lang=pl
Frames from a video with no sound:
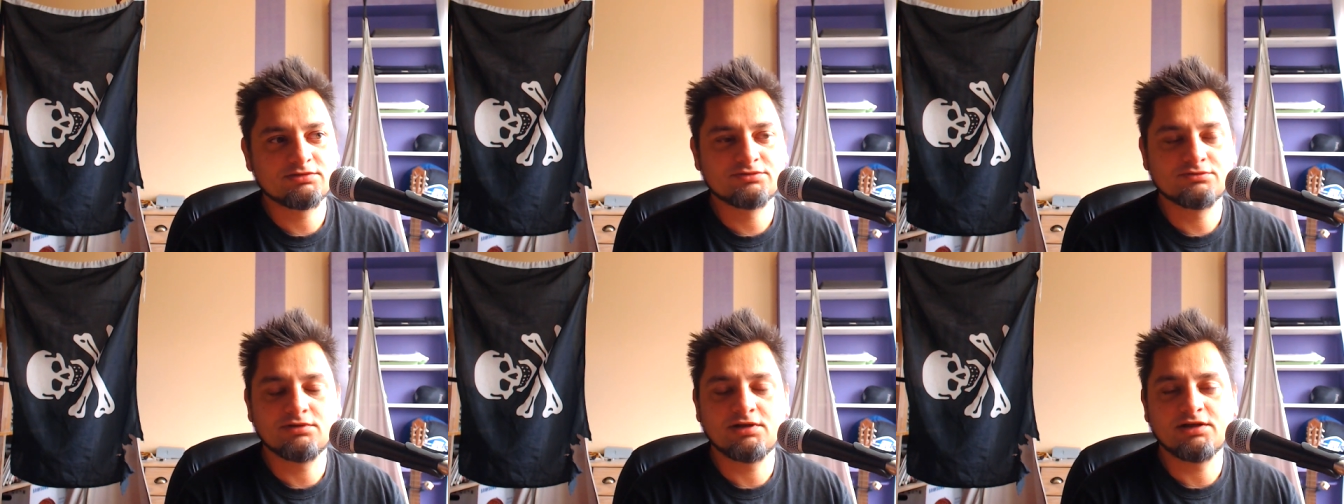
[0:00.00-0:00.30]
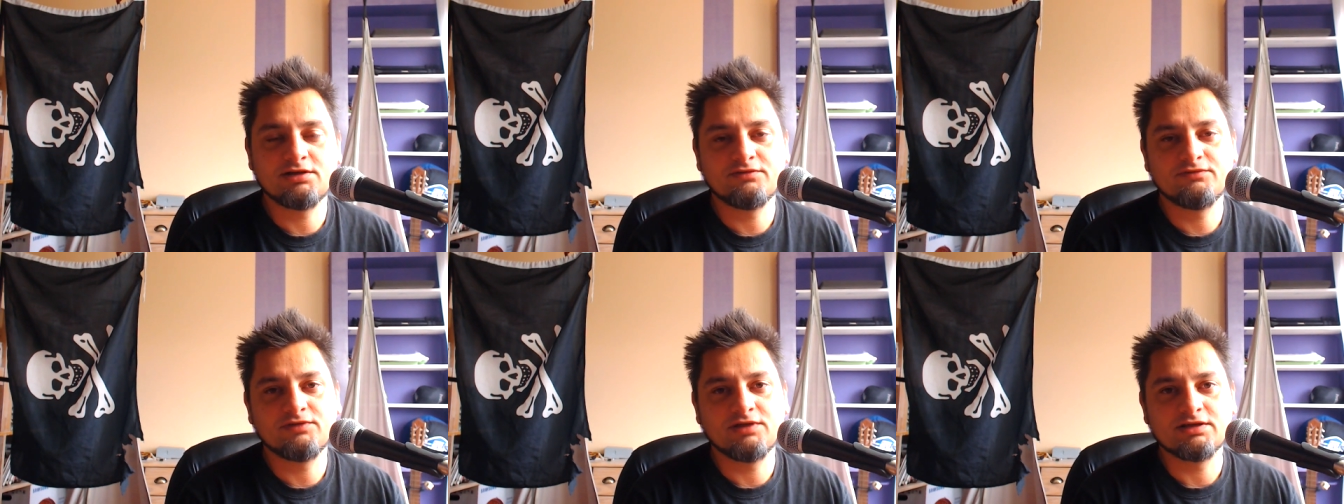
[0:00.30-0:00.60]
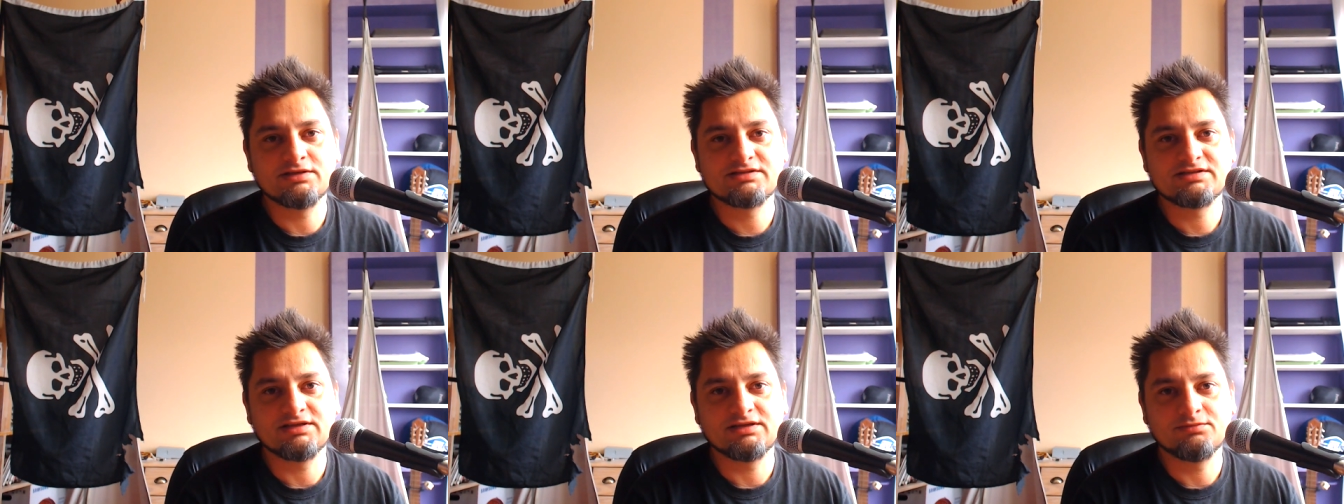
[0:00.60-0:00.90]
słuchali
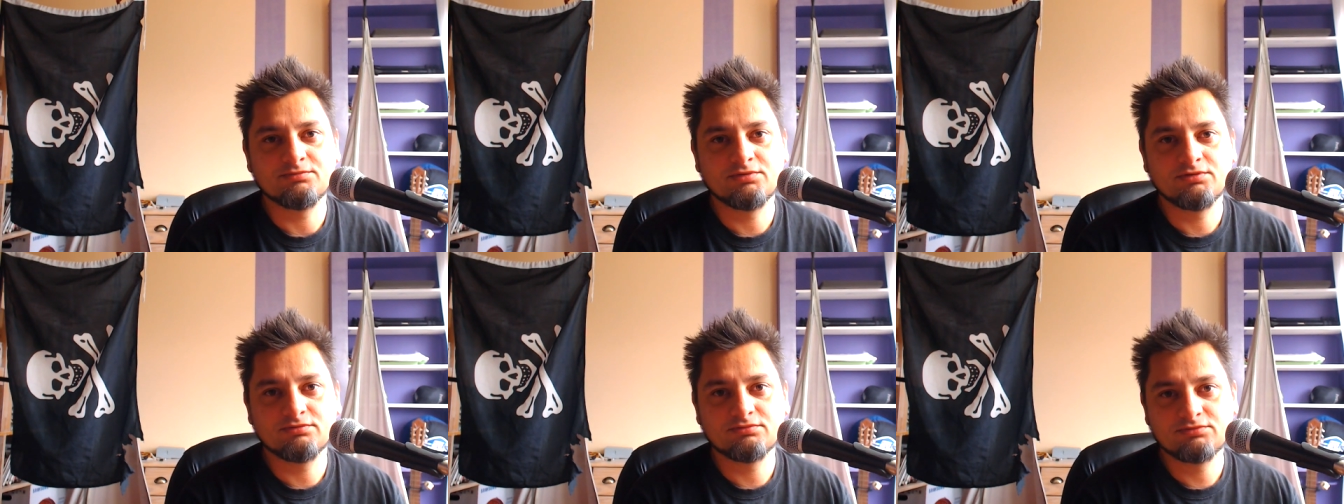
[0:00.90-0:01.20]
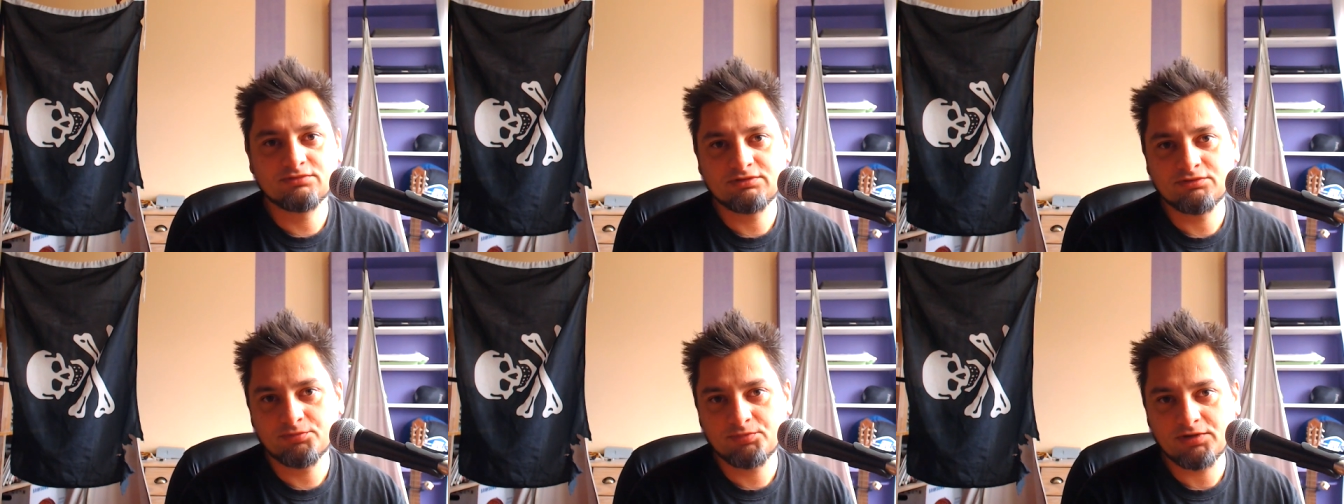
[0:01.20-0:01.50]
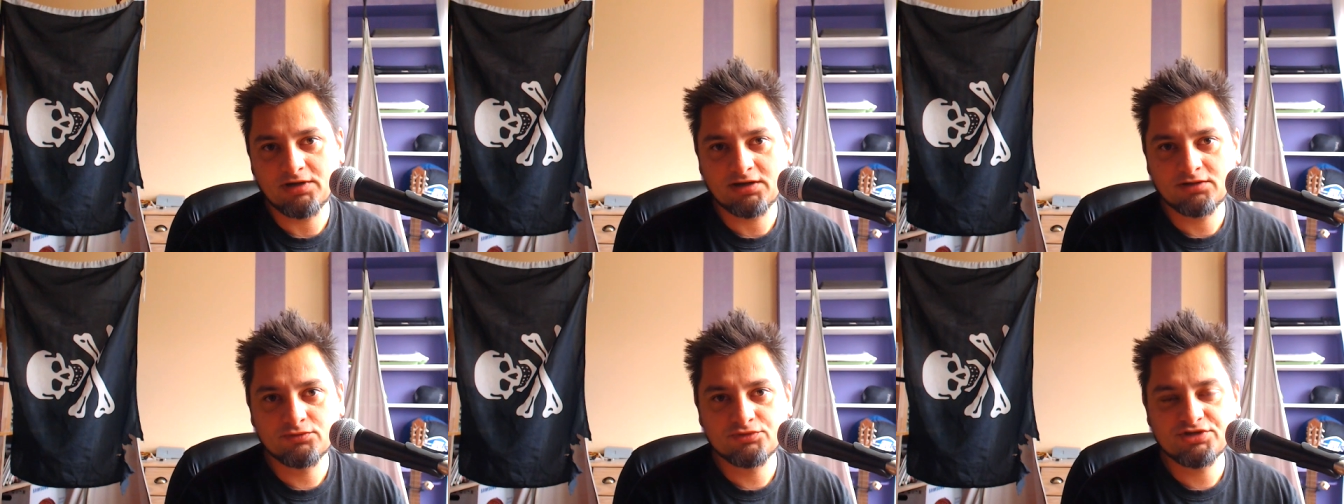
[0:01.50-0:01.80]
więcej, bo
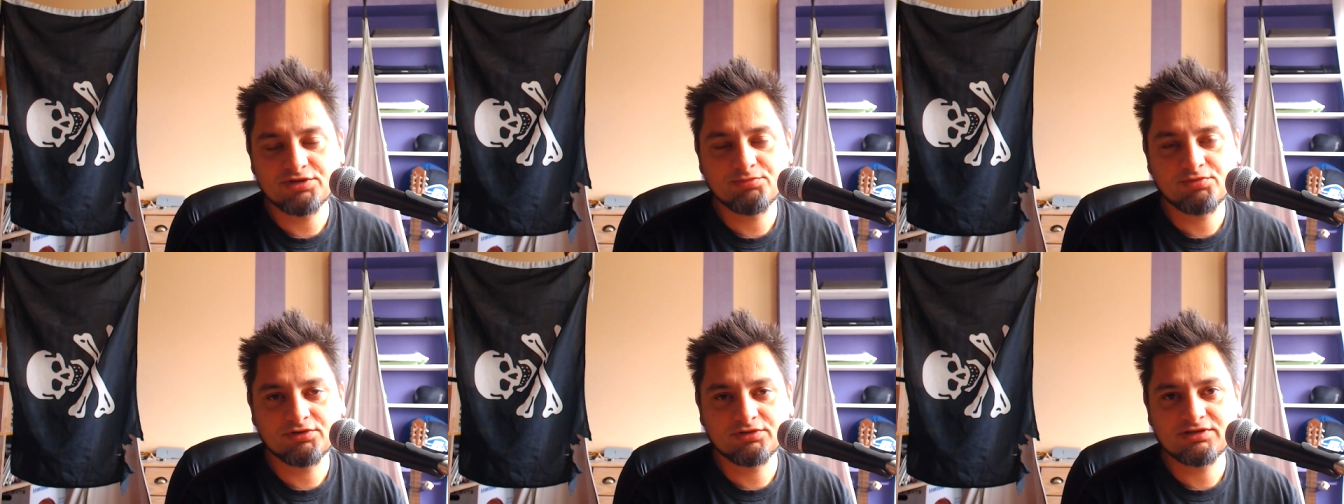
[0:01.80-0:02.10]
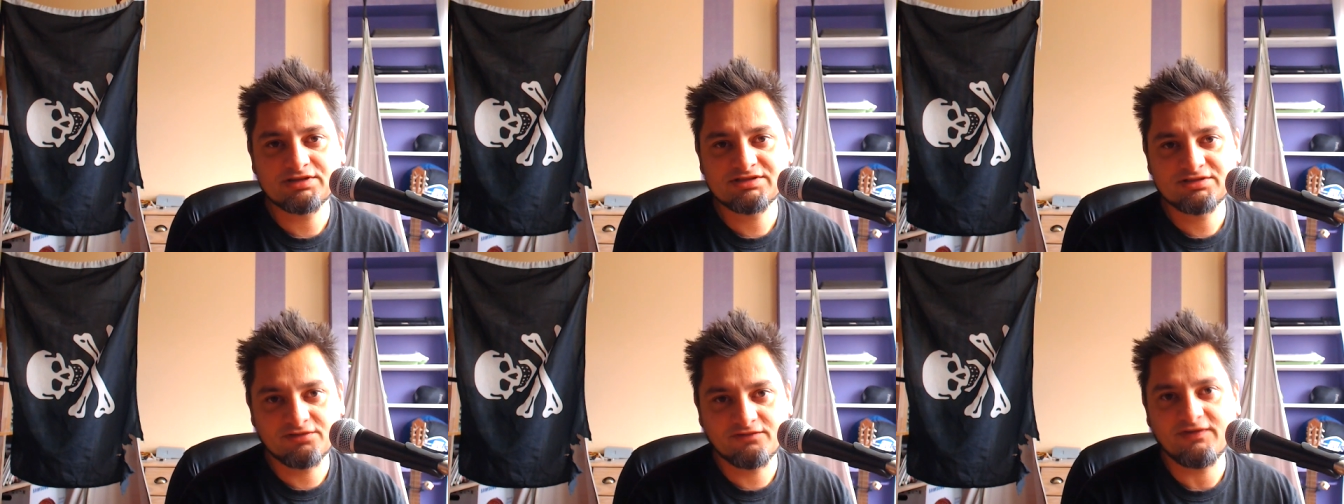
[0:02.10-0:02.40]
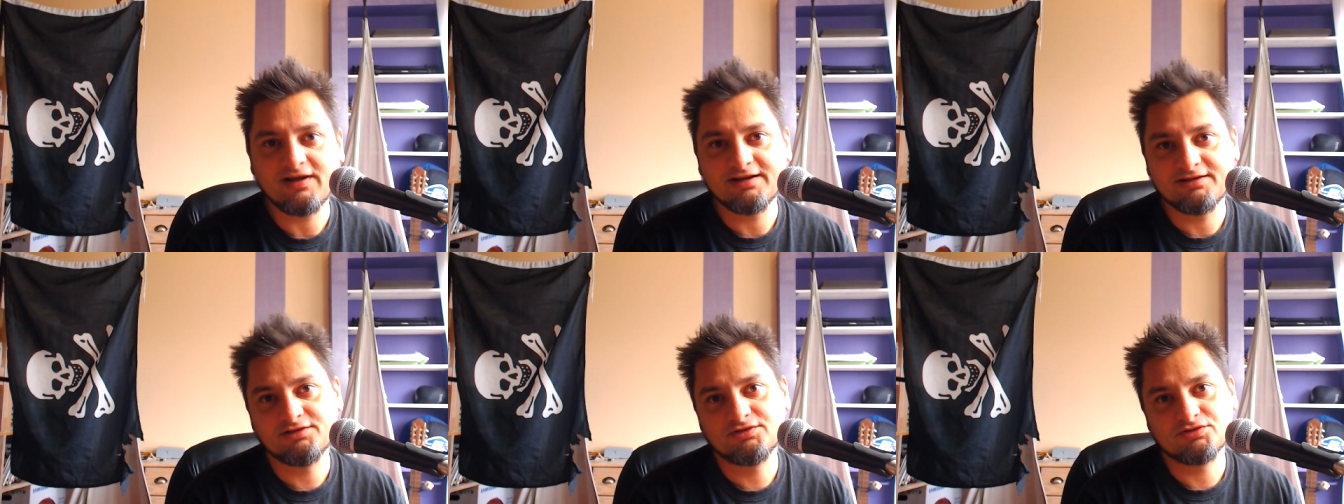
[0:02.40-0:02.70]
dopiero jak ludzie
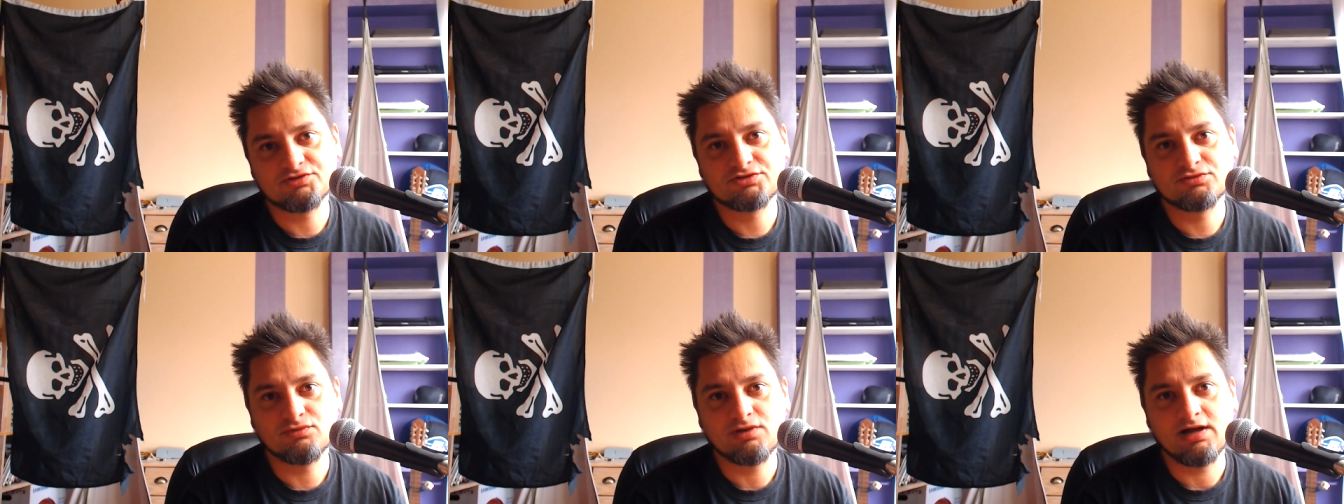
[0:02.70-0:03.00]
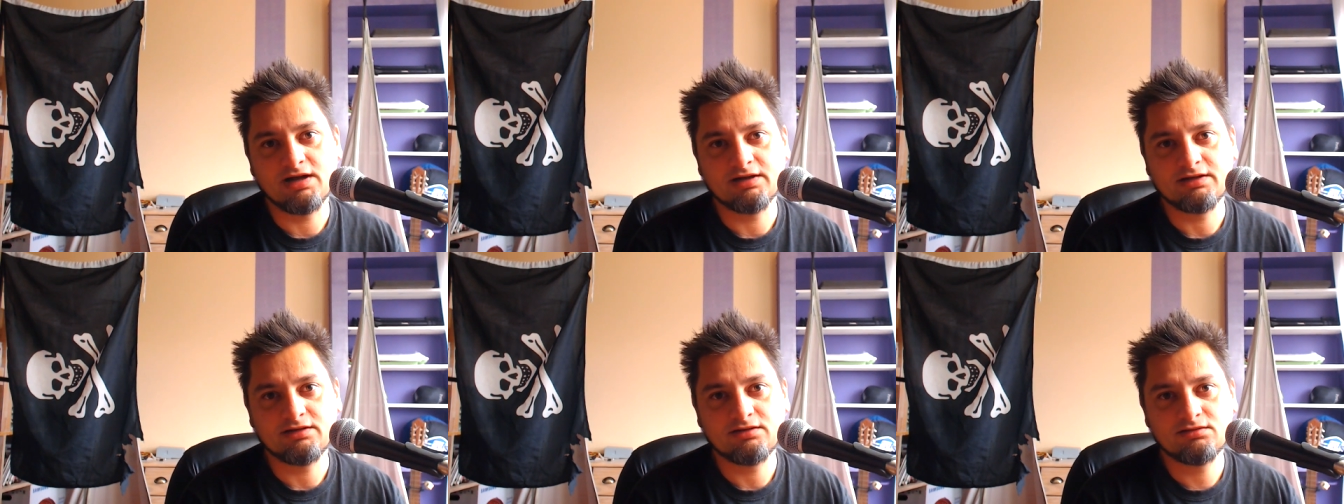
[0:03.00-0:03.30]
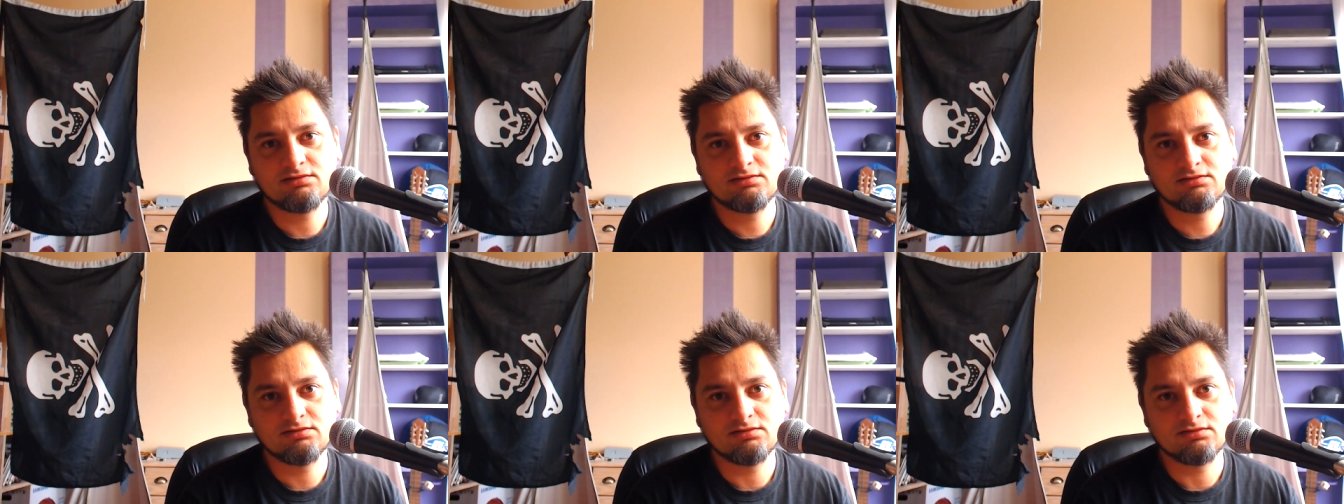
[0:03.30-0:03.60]
protestowali, to
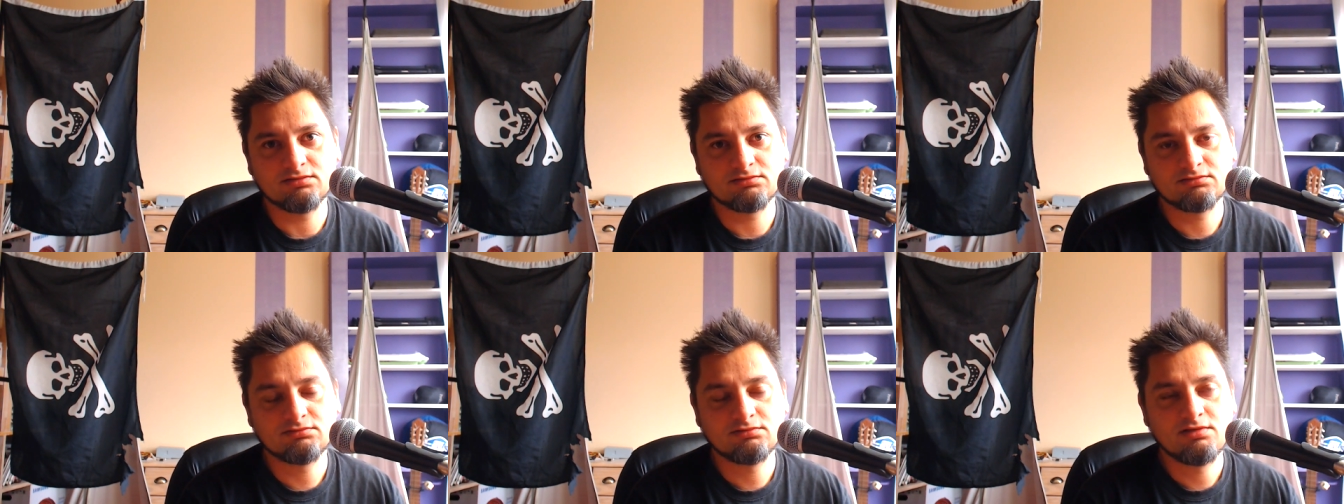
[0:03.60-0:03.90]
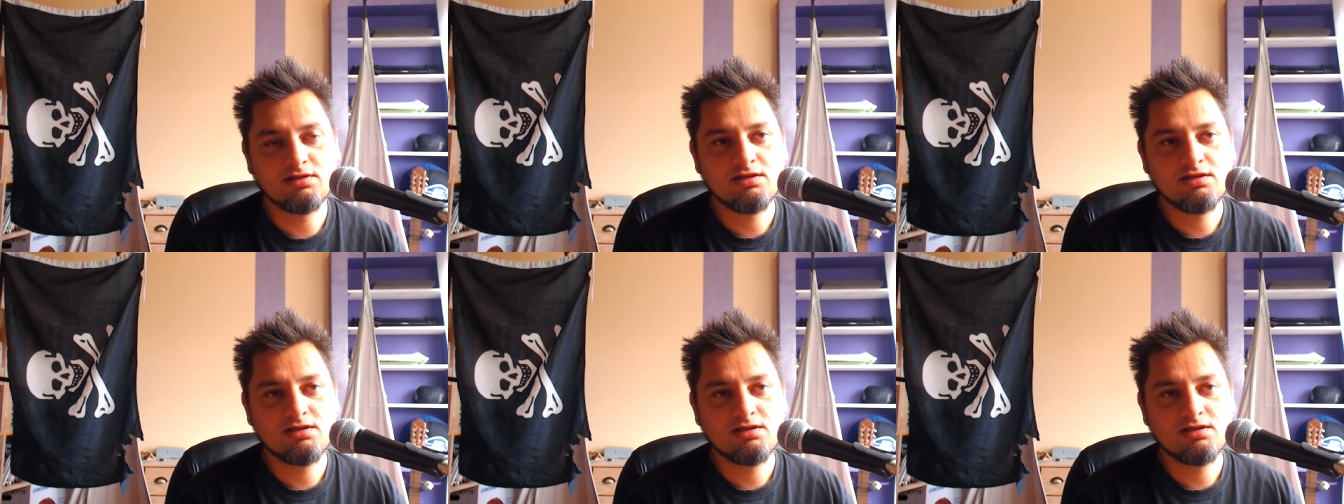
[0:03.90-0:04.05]
słuchali. No.